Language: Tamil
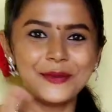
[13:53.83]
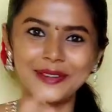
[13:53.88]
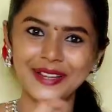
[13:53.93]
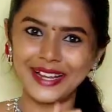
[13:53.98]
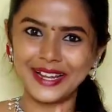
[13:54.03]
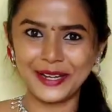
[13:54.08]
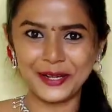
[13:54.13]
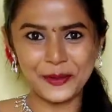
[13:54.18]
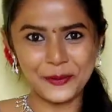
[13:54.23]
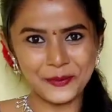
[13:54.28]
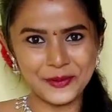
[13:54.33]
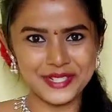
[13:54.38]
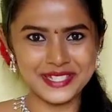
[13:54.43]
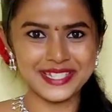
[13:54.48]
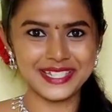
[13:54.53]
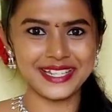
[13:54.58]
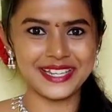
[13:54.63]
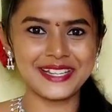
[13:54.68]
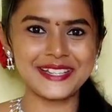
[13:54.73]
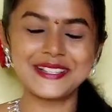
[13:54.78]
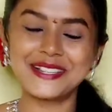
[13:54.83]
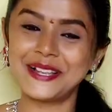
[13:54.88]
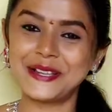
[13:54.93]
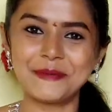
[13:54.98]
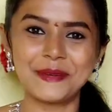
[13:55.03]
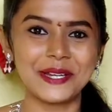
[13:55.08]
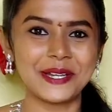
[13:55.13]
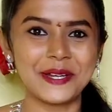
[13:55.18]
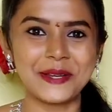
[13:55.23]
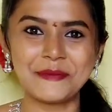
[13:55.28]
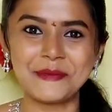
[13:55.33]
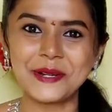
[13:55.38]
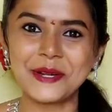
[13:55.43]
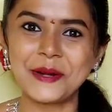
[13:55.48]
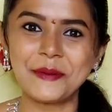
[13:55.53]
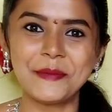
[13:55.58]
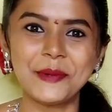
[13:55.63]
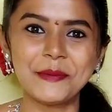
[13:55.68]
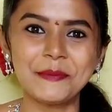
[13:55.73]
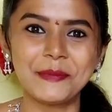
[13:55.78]
உங்கள் பிடிச்சிருக்கேன்னு சொல்லி
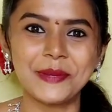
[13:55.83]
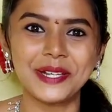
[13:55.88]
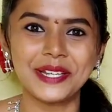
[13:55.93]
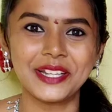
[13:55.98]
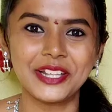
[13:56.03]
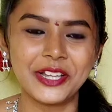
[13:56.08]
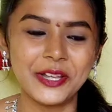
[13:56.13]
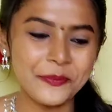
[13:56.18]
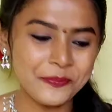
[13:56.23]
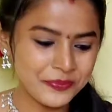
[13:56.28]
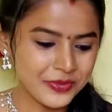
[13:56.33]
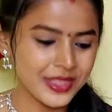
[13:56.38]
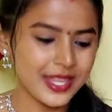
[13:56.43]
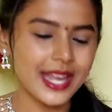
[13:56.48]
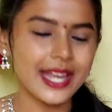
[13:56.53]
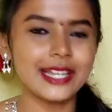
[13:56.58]
மறக்காமல் கமெண்ட் பண்ணுங்கள்